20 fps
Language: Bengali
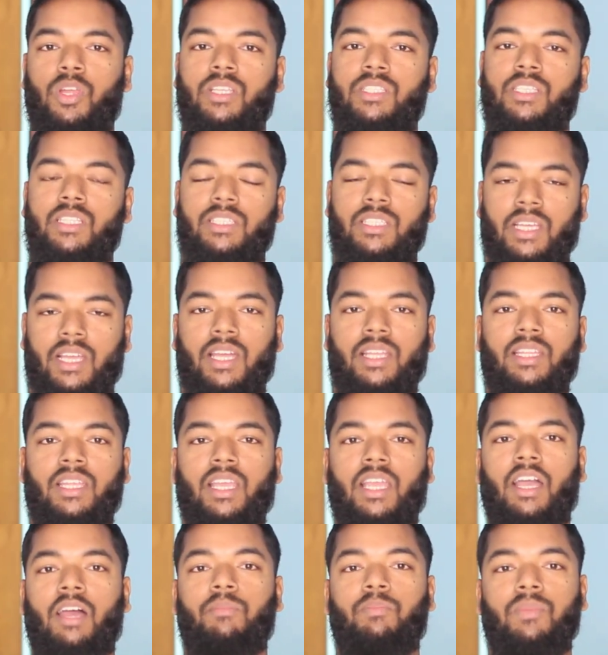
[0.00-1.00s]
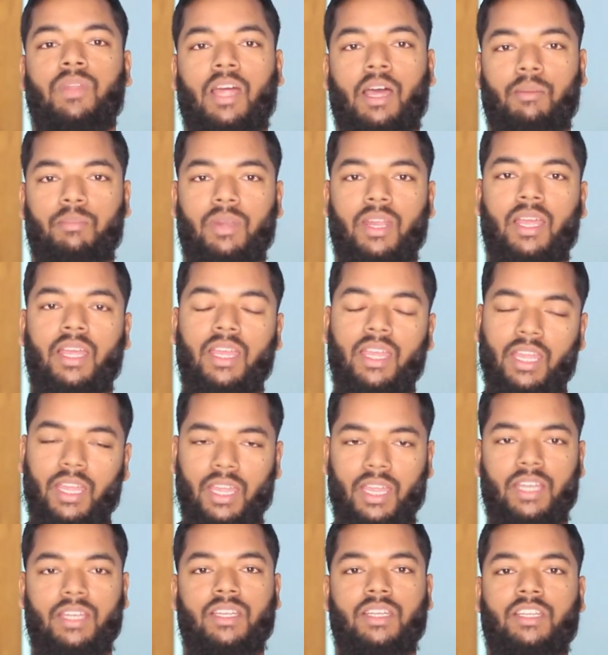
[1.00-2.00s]
রয়েছে যেখান থেকে আমরা
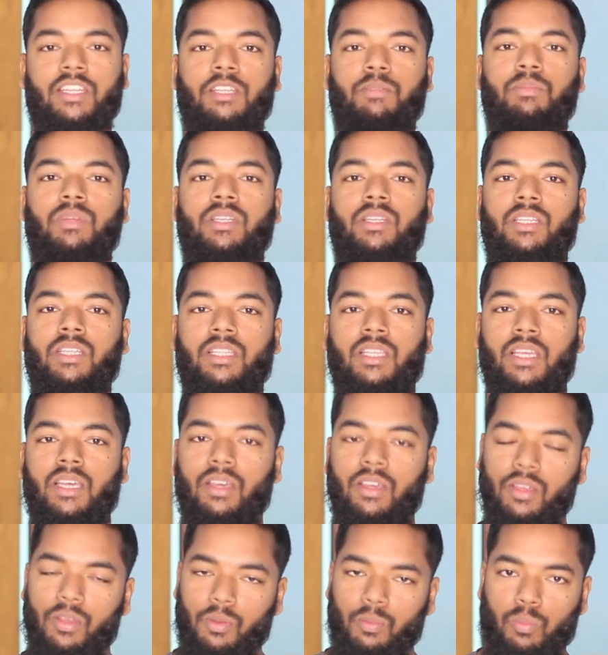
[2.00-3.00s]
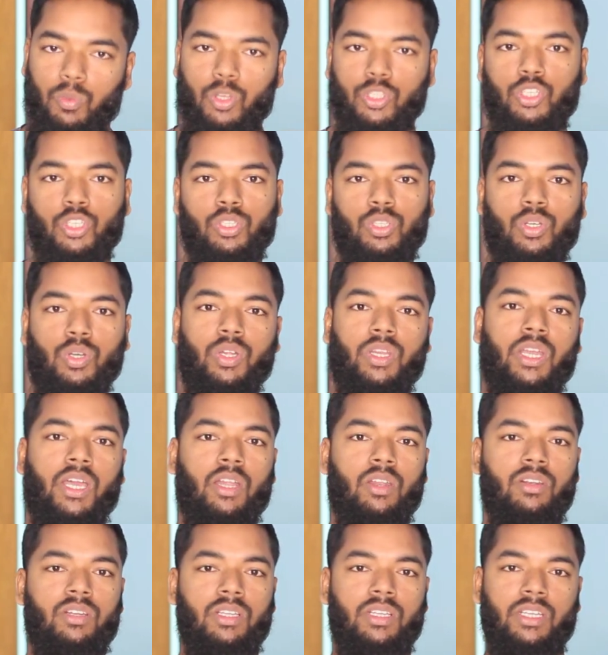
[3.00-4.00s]
এন্টারটেনমেন্ট নিতে পছন্দ করি
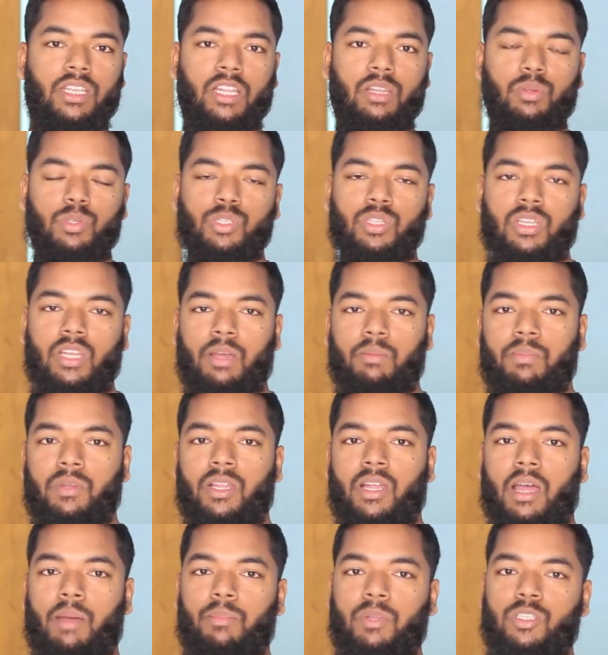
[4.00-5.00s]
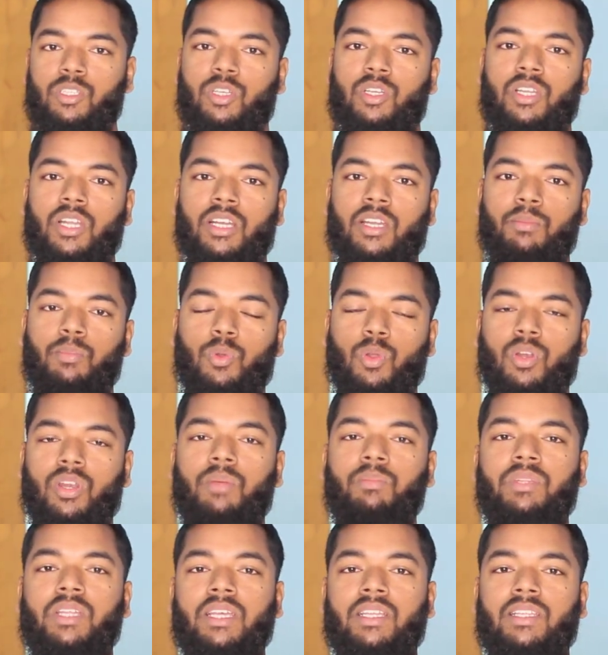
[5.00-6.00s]
কারণ টেলিভিশনে আপনার আমরা যখন একটা
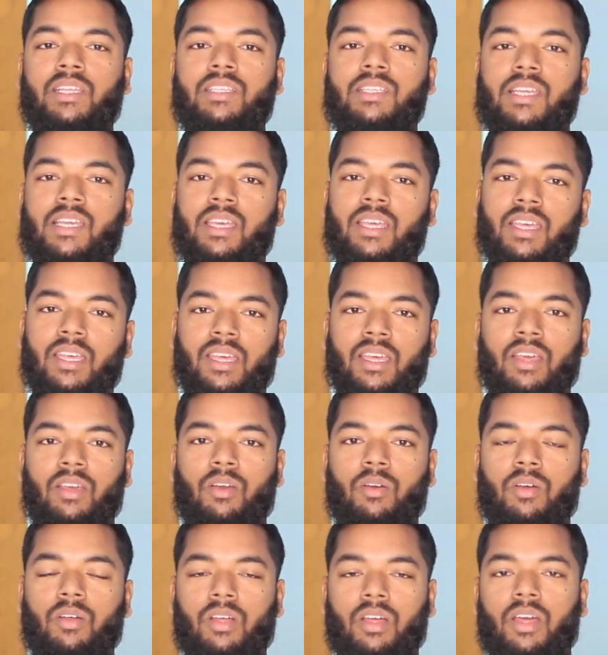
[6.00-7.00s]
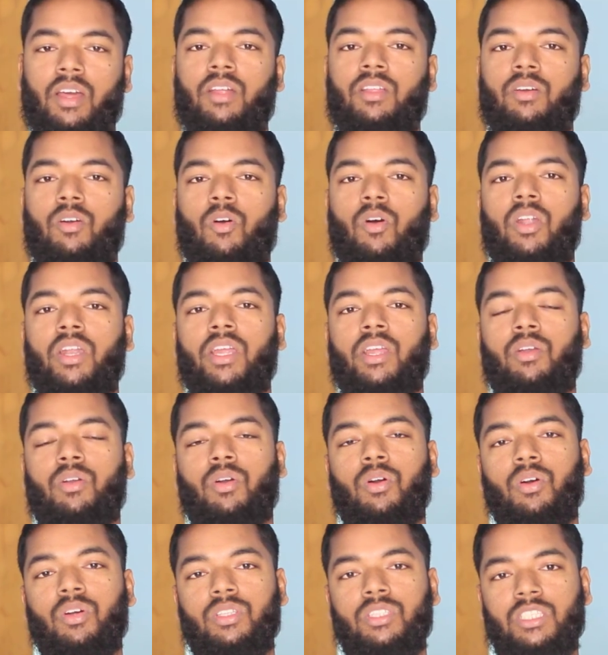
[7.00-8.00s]
প্রোগ্রাম দেখতে যাই
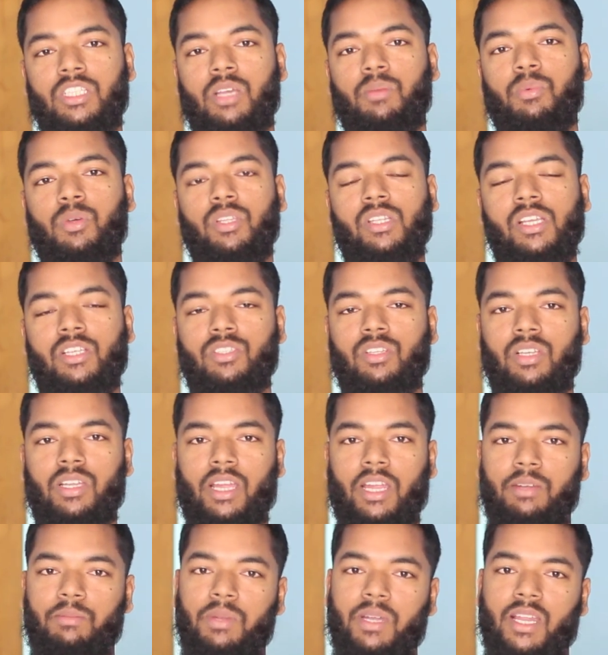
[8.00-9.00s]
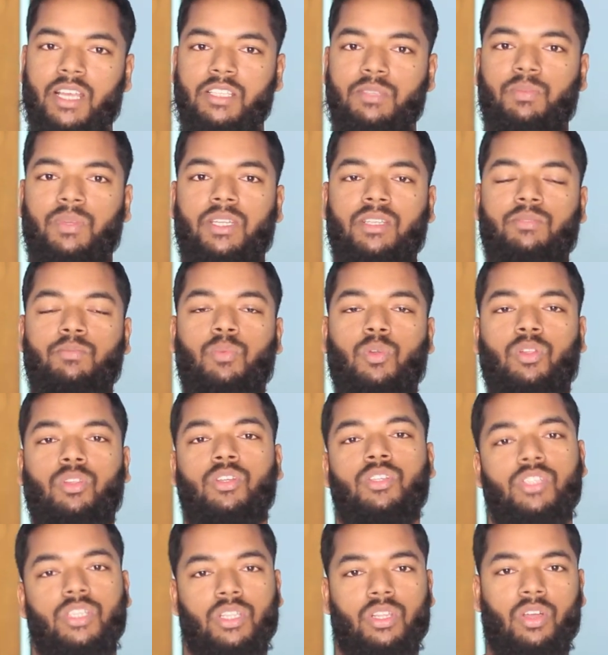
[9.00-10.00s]
অনেকক্ষণ যাবত আসলে অ্যাডভার্টাইজমেন্ট
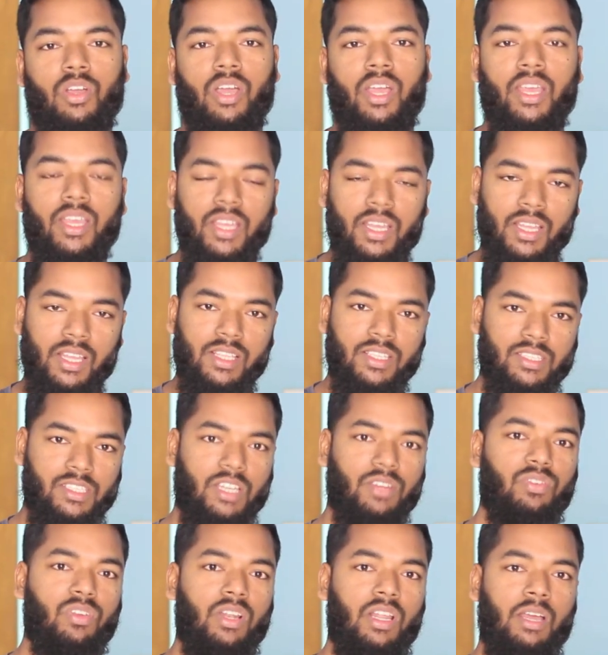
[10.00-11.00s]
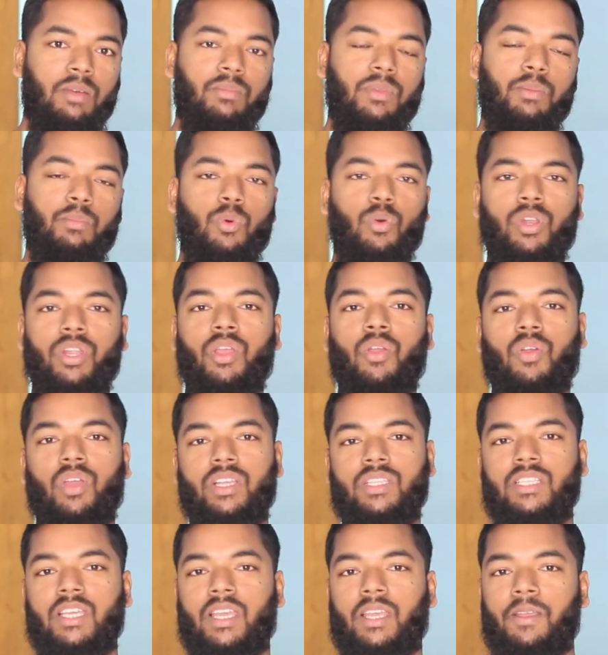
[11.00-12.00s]
প্রদর্শিত হয় যার ফলে আমরা বোরিং
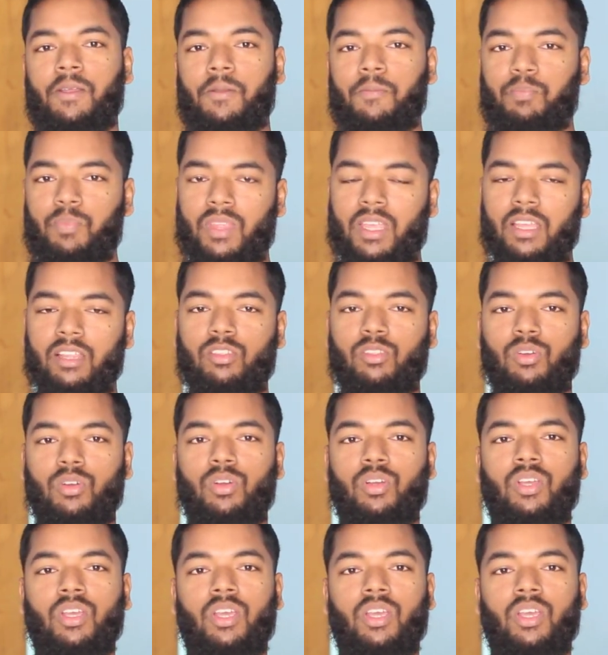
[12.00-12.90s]
হয়ে যাই কিন্তু